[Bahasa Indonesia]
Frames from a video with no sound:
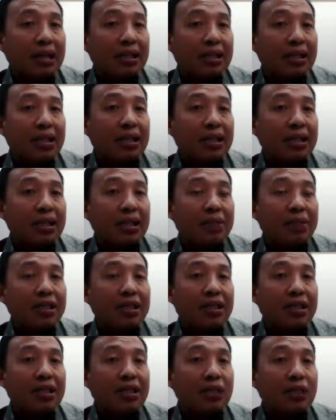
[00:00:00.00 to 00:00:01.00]
dan tidak
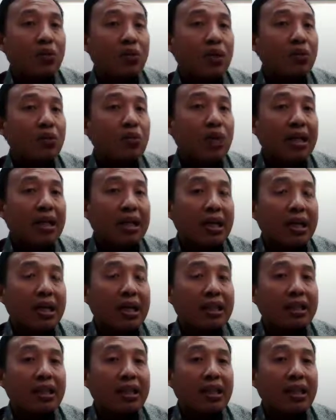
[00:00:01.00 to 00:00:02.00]
bertentangan undang-undang.
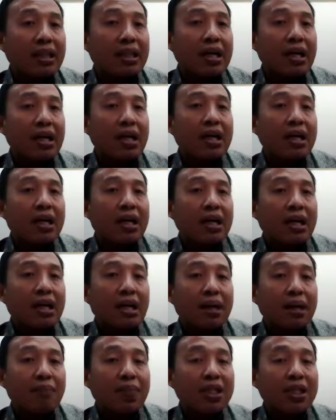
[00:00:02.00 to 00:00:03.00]
Artinya dia
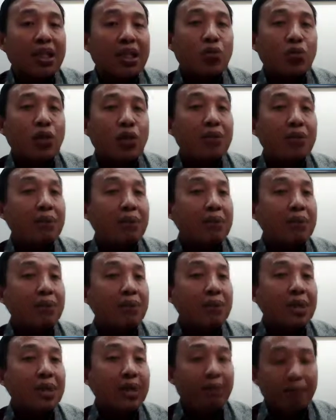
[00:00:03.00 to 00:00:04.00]
eh, bisa dua
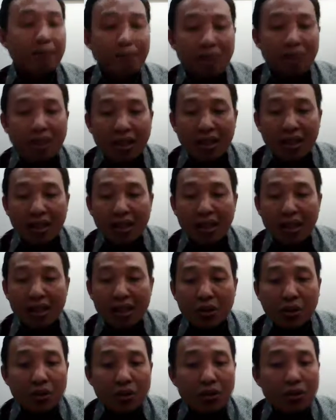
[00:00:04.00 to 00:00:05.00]
WPP.
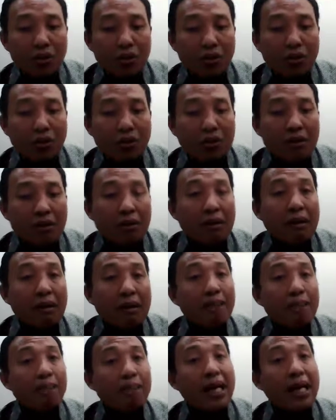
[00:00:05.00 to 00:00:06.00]
Itu
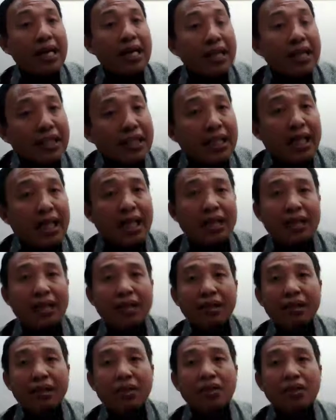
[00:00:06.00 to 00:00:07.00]
paling tidak
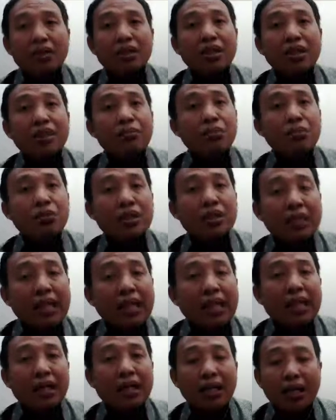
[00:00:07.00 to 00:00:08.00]

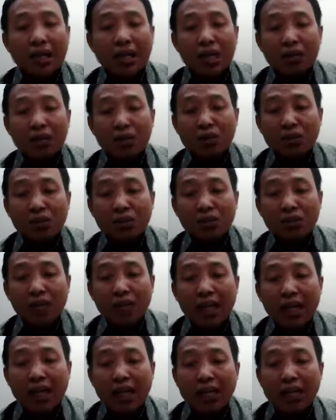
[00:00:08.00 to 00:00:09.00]
kontribusinya kalau itu
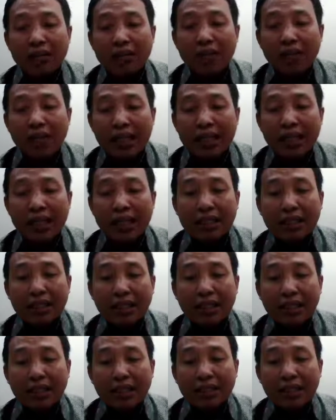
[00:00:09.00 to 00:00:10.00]
diberikan kesempatan
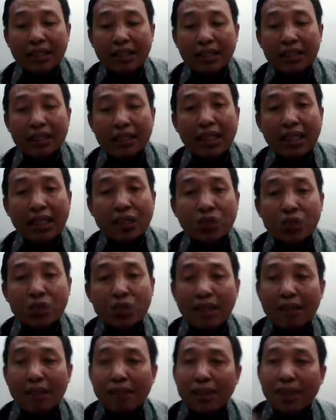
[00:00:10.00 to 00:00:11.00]
satu
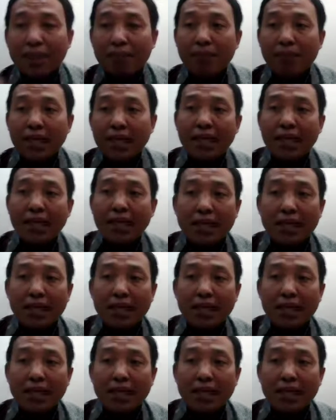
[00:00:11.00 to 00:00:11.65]
dia bisa bayar